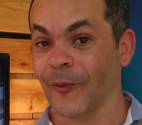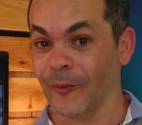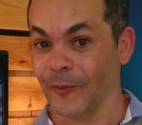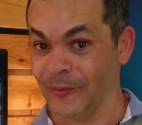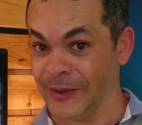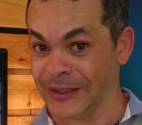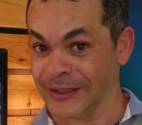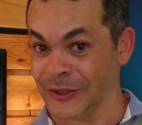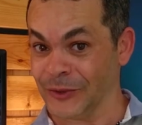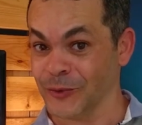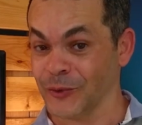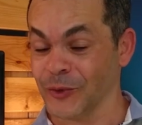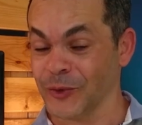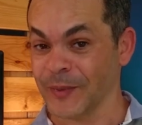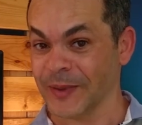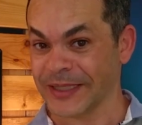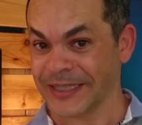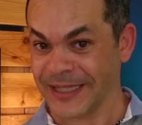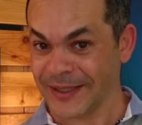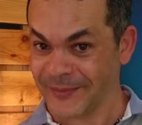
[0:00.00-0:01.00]
nessas
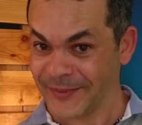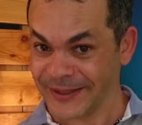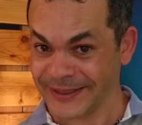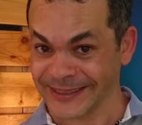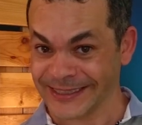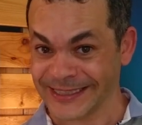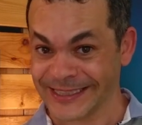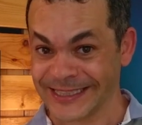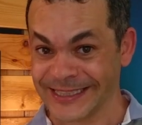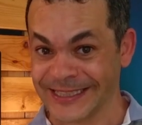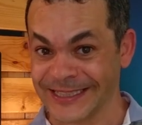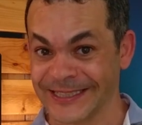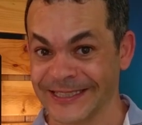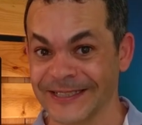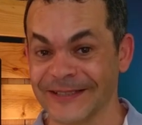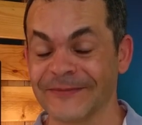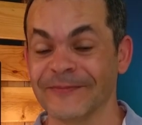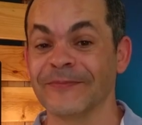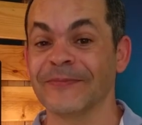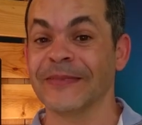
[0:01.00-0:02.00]
últimas semanas?
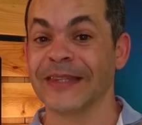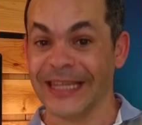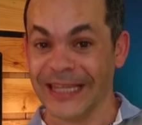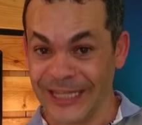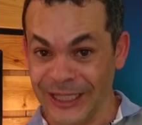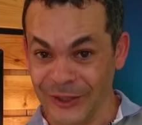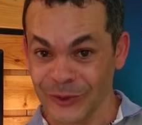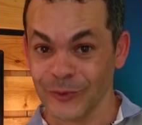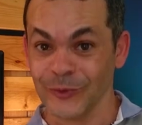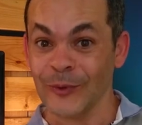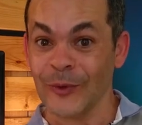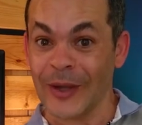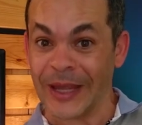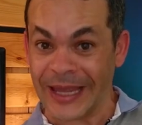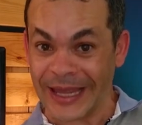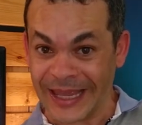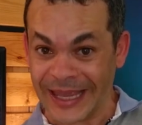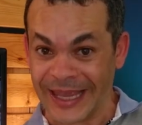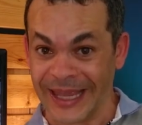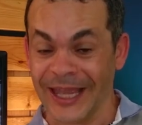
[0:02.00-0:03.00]
Isso
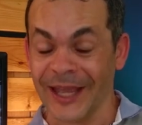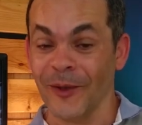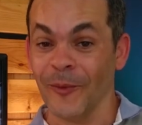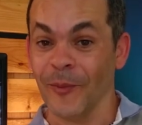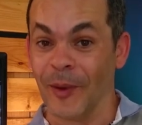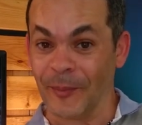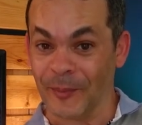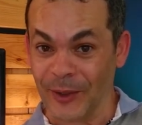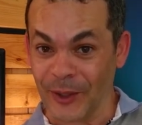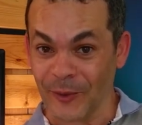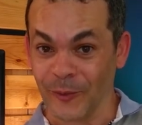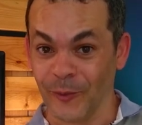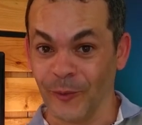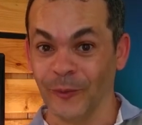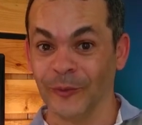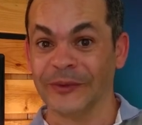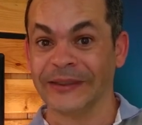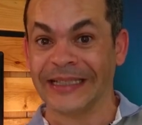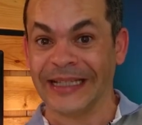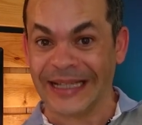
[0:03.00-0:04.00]
é uma
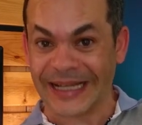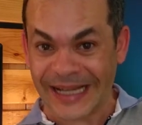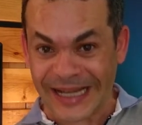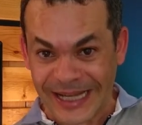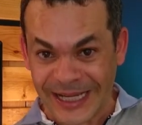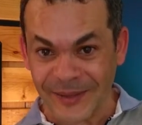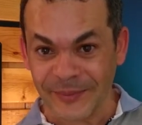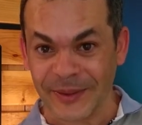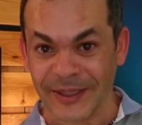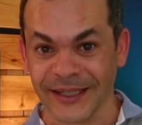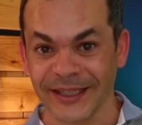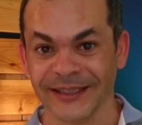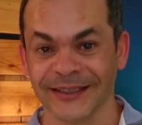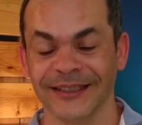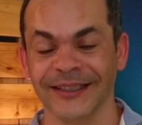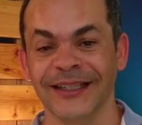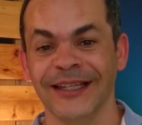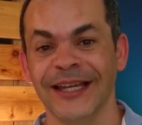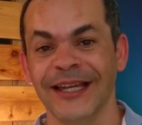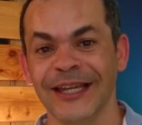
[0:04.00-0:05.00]
pergunta
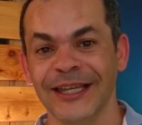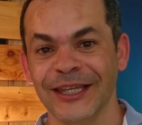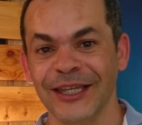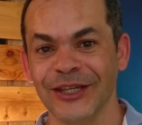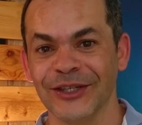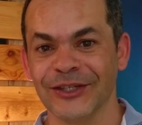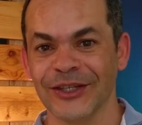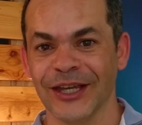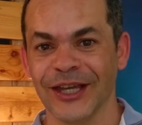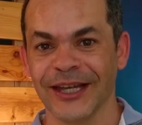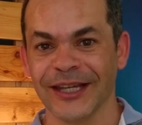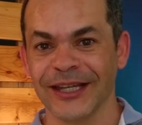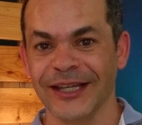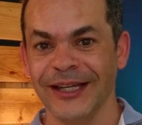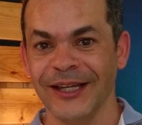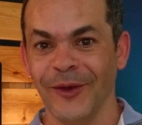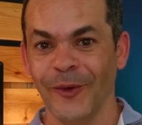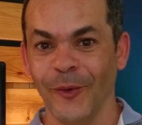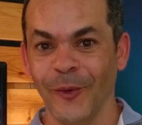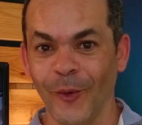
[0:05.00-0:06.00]
aberta que
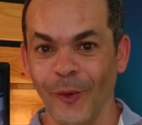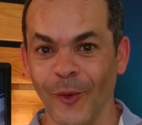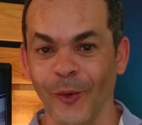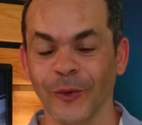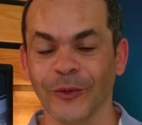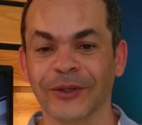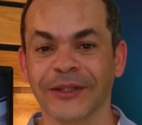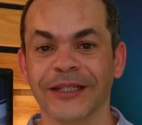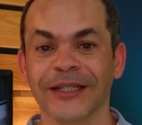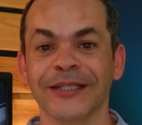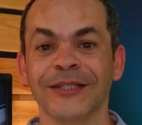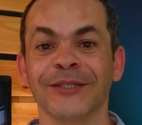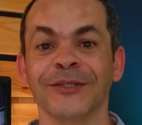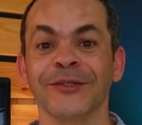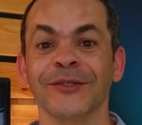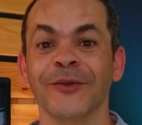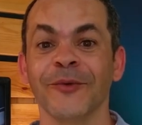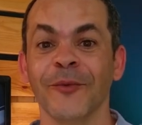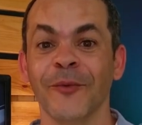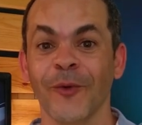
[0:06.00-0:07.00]
gera
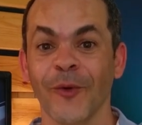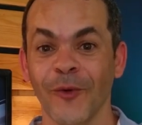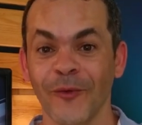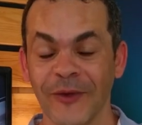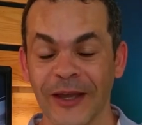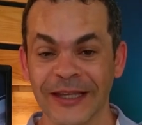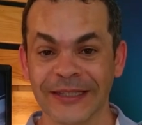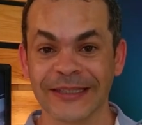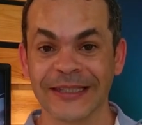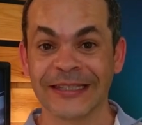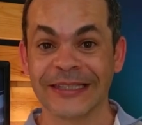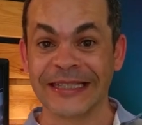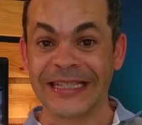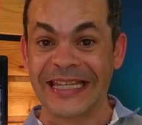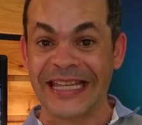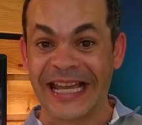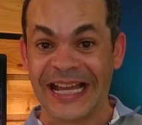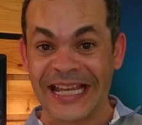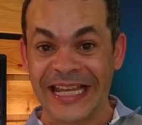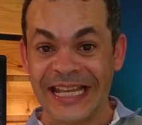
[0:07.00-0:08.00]
outras conversas.
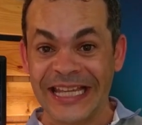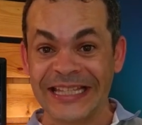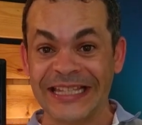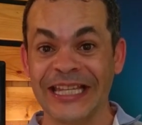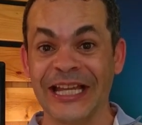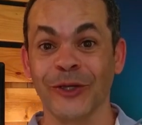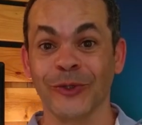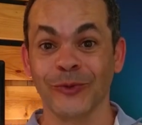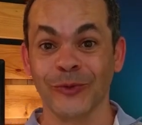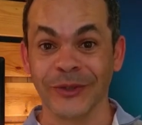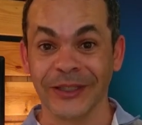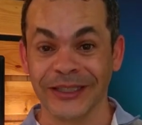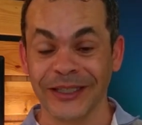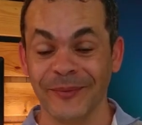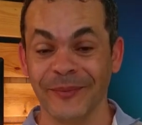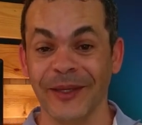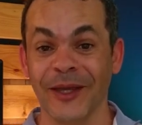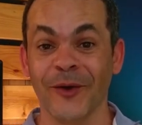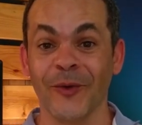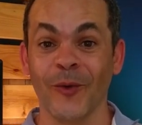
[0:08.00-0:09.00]
E aí te ajuda
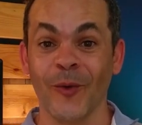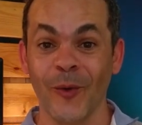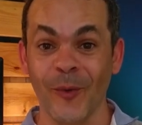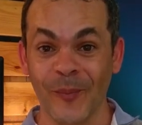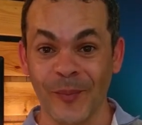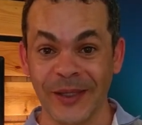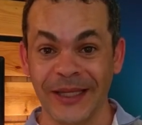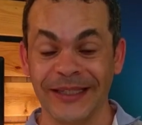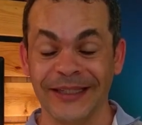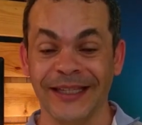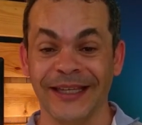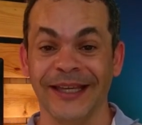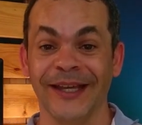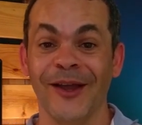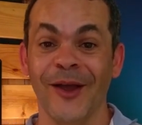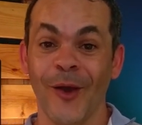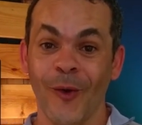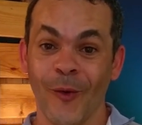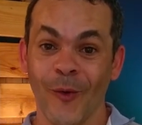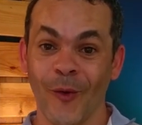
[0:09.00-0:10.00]
também a
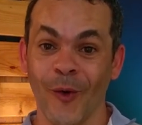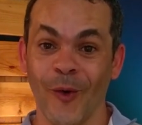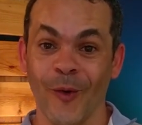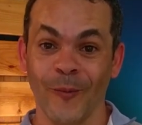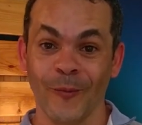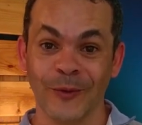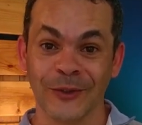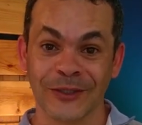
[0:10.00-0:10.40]
compreender como